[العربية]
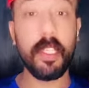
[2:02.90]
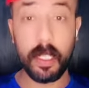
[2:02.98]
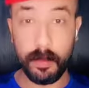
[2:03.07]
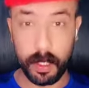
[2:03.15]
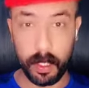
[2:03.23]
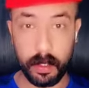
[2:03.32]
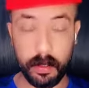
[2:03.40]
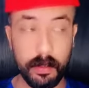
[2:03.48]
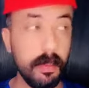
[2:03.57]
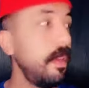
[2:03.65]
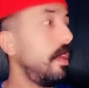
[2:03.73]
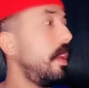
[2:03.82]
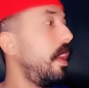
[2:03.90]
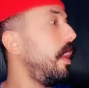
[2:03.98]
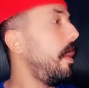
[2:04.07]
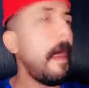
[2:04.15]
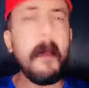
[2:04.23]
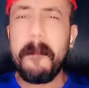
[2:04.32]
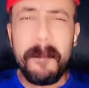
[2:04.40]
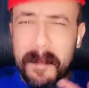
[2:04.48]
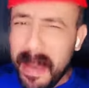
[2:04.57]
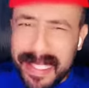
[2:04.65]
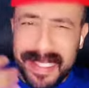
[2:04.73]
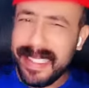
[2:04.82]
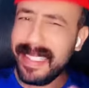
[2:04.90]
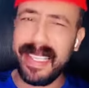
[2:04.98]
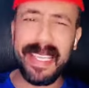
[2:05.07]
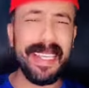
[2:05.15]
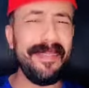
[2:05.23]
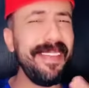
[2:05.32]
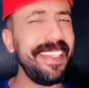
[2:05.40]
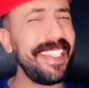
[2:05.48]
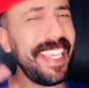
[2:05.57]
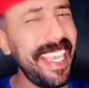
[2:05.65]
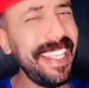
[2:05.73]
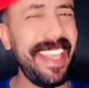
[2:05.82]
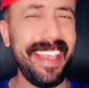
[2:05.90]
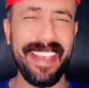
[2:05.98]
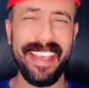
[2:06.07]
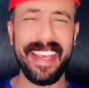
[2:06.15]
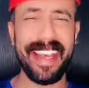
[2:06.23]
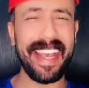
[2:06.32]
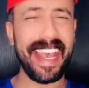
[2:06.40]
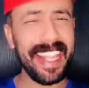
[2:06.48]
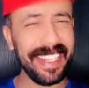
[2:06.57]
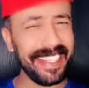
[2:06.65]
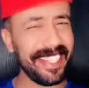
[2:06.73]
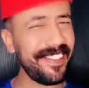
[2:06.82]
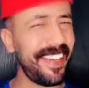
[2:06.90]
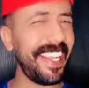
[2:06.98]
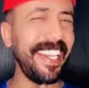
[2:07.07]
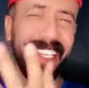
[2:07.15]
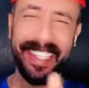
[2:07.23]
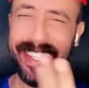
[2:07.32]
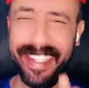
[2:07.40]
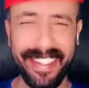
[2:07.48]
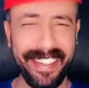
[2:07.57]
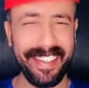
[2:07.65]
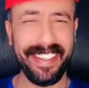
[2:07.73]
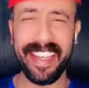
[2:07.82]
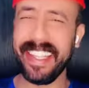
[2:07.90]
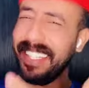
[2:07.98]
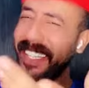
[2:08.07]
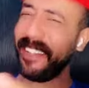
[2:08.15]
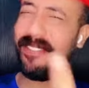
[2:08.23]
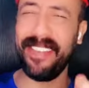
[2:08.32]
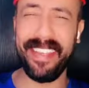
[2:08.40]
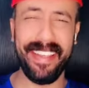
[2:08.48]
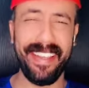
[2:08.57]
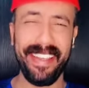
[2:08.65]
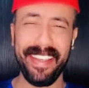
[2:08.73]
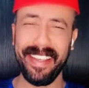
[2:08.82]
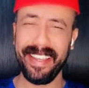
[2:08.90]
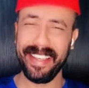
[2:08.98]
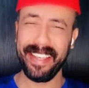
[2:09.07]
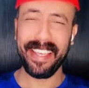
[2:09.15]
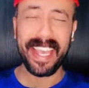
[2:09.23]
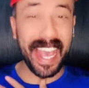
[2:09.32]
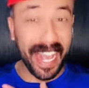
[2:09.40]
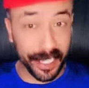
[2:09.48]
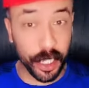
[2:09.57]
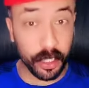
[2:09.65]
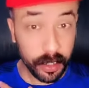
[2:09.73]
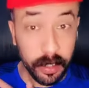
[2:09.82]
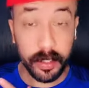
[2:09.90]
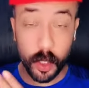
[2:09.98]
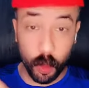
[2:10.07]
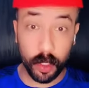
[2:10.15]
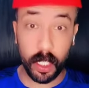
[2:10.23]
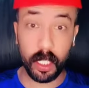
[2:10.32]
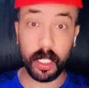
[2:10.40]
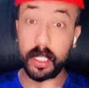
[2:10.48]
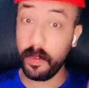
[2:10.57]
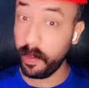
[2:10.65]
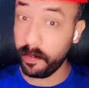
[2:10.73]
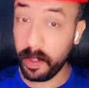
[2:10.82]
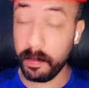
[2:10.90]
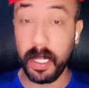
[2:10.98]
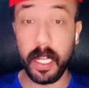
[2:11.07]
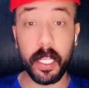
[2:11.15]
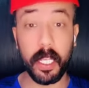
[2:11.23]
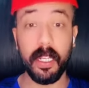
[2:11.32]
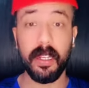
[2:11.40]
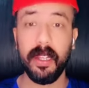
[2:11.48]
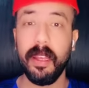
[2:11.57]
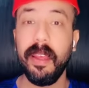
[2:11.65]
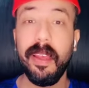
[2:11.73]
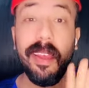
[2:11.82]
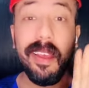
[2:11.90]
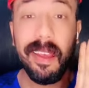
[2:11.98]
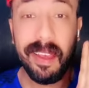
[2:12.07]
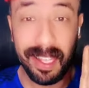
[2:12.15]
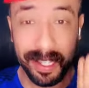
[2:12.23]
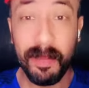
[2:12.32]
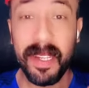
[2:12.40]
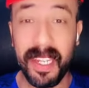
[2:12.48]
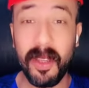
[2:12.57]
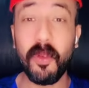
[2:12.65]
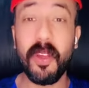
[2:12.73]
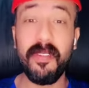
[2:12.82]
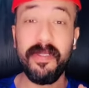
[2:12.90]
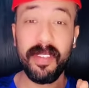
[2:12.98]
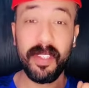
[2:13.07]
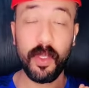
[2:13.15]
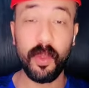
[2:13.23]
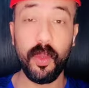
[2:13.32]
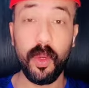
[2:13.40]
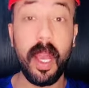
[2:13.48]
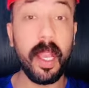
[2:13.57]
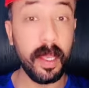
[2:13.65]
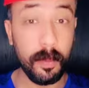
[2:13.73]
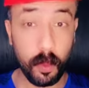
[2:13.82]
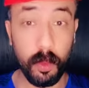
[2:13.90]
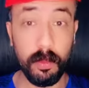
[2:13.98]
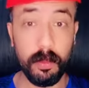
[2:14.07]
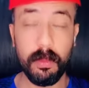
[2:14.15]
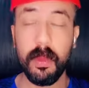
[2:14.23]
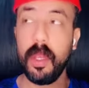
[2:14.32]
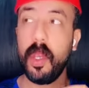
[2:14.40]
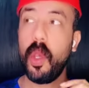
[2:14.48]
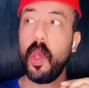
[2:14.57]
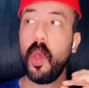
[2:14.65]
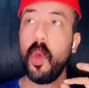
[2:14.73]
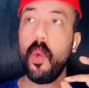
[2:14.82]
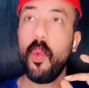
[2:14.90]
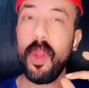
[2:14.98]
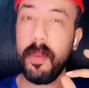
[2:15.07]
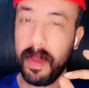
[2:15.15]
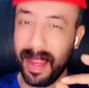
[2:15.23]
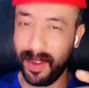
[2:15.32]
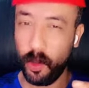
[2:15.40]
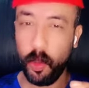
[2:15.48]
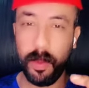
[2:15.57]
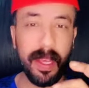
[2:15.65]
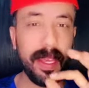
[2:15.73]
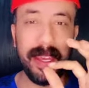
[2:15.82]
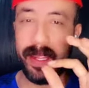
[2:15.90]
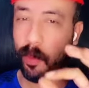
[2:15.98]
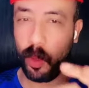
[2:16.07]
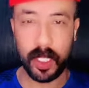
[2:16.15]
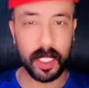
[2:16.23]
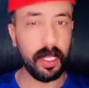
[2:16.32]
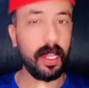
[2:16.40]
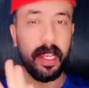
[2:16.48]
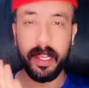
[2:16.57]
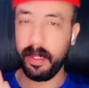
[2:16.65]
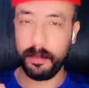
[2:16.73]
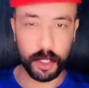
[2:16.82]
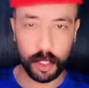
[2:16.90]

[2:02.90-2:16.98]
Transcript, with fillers: الجميع بس مش كده انتش واجري هتجري فين عشان تنتش وتجري يدفع فيك ملايين اتمنى يكون الفيديو عجبكم والمعلومه انا بوصلها انا مش